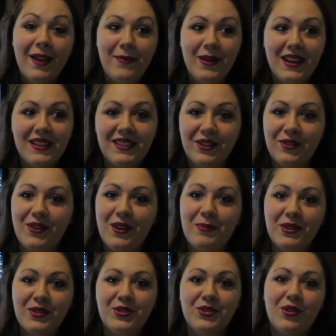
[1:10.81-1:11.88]
per essere una
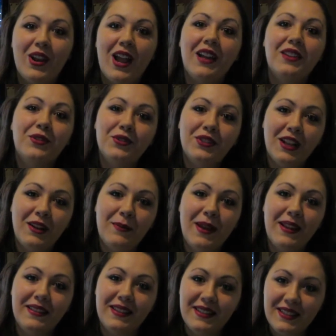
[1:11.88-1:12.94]
persona
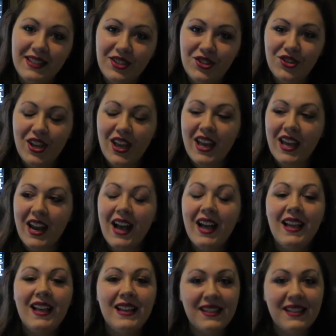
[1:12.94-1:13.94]
totalmente sincera,